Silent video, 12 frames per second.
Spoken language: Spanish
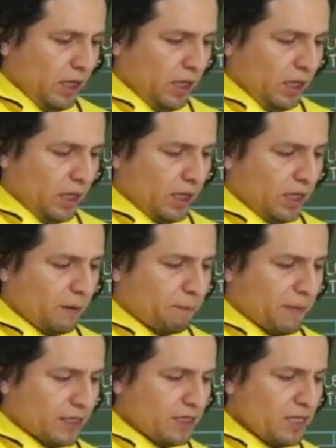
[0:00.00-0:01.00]
Eh,
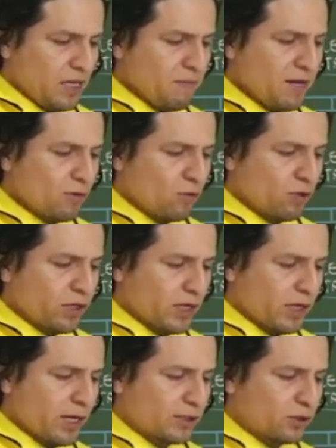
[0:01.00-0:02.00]
paquinema, ¿con qué
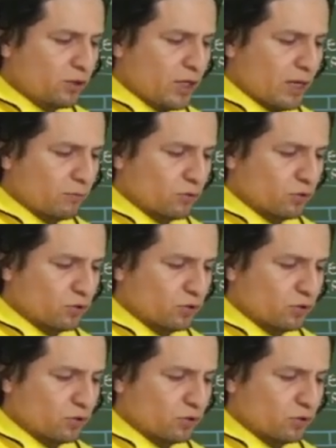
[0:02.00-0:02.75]
relacionamos?